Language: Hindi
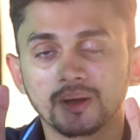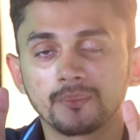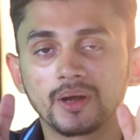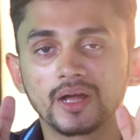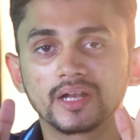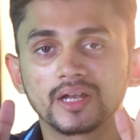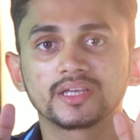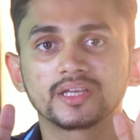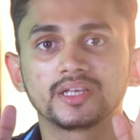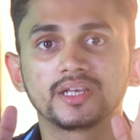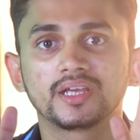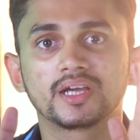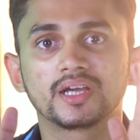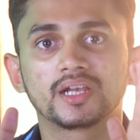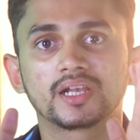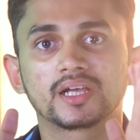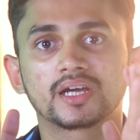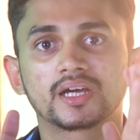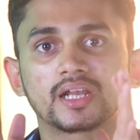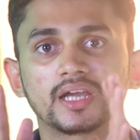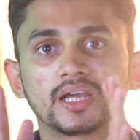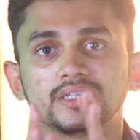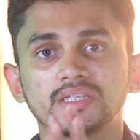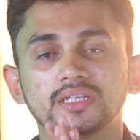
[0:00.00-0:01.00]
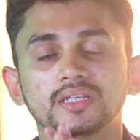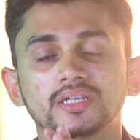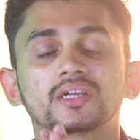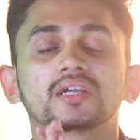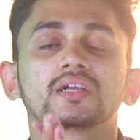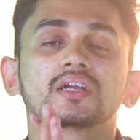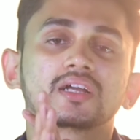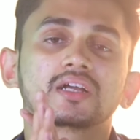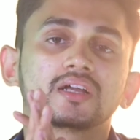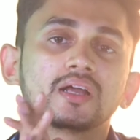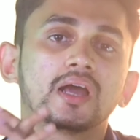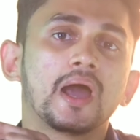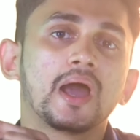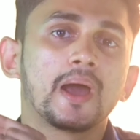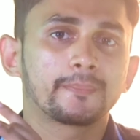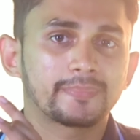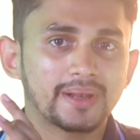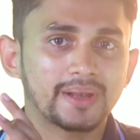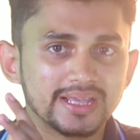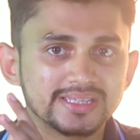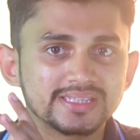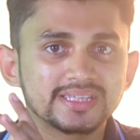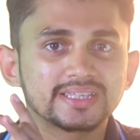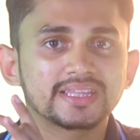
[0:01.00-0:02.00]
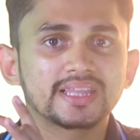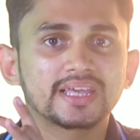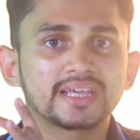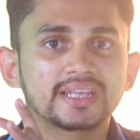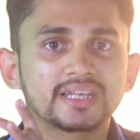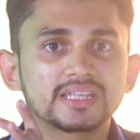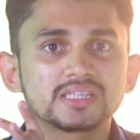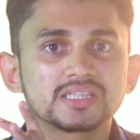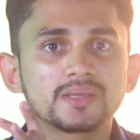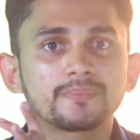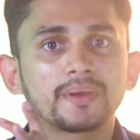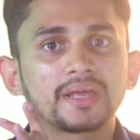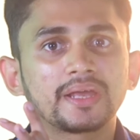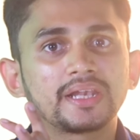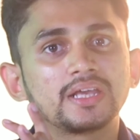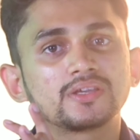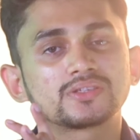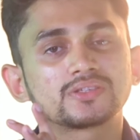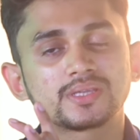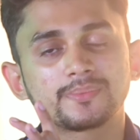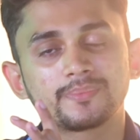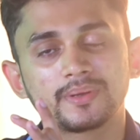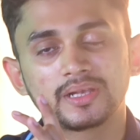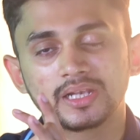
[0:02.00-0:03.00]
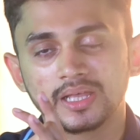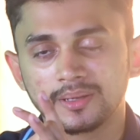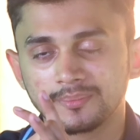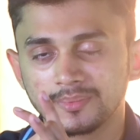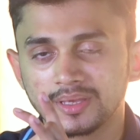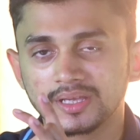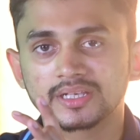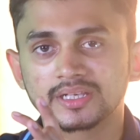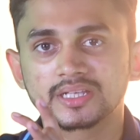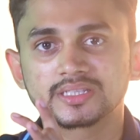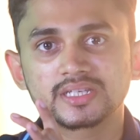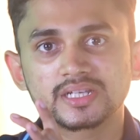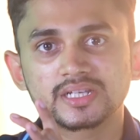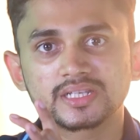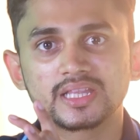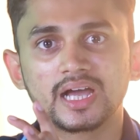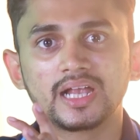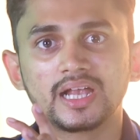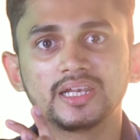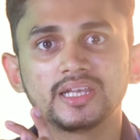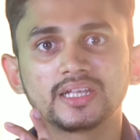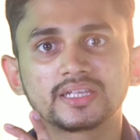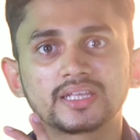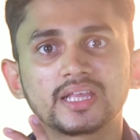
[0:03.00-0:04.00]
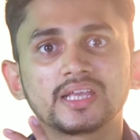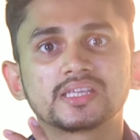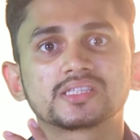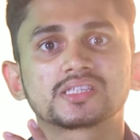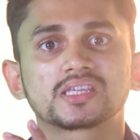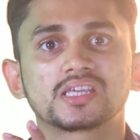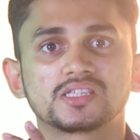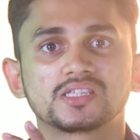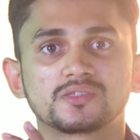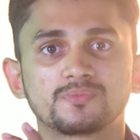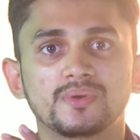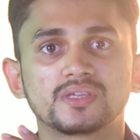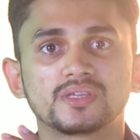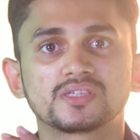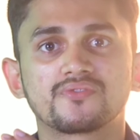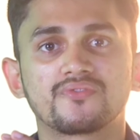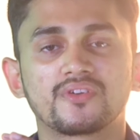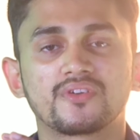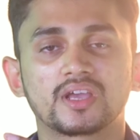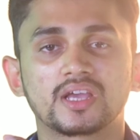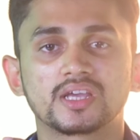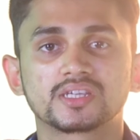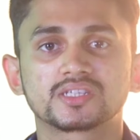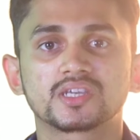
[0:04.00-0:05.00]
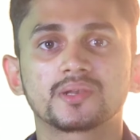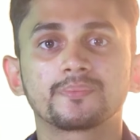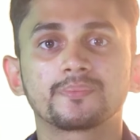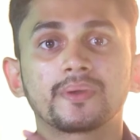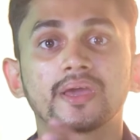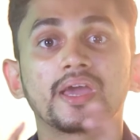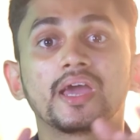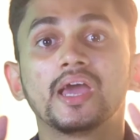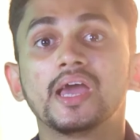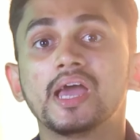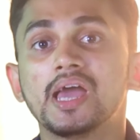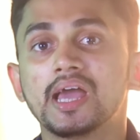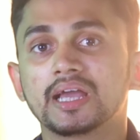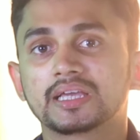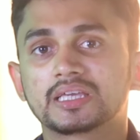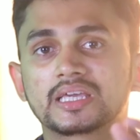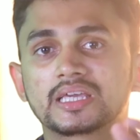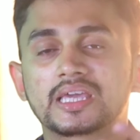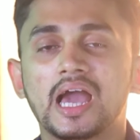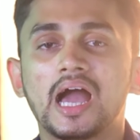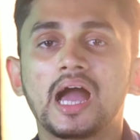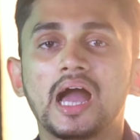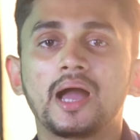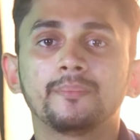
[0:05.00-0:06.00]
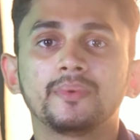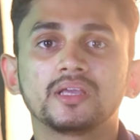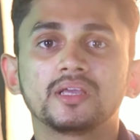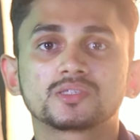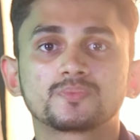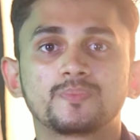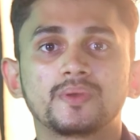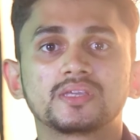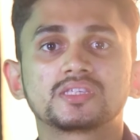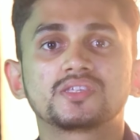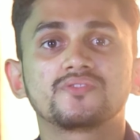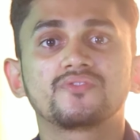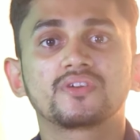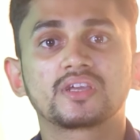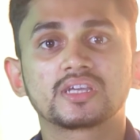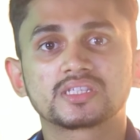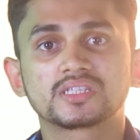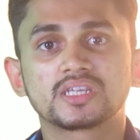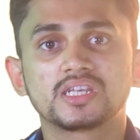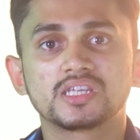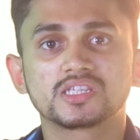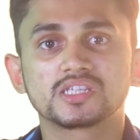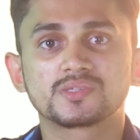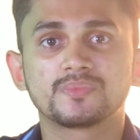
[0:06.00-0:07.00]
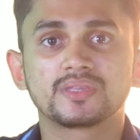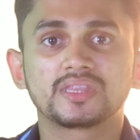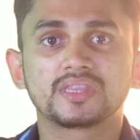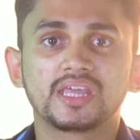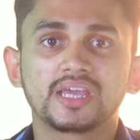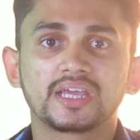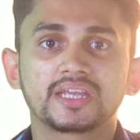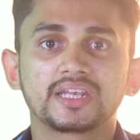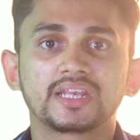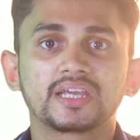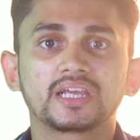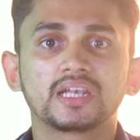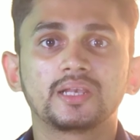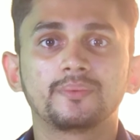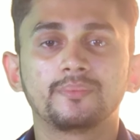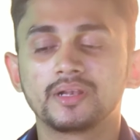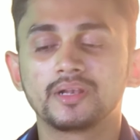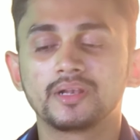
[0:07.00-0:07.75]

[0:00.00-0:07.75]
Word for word: कमाल की निकल कर आई है प्राइसिंग देखने से पहले उससे पहले हम एक नज़र डाल लेते हैं इसके स्पेसिफिकेशन पे कि क्या हमें स्पेसिफिकेशन इसमें देखने के लिए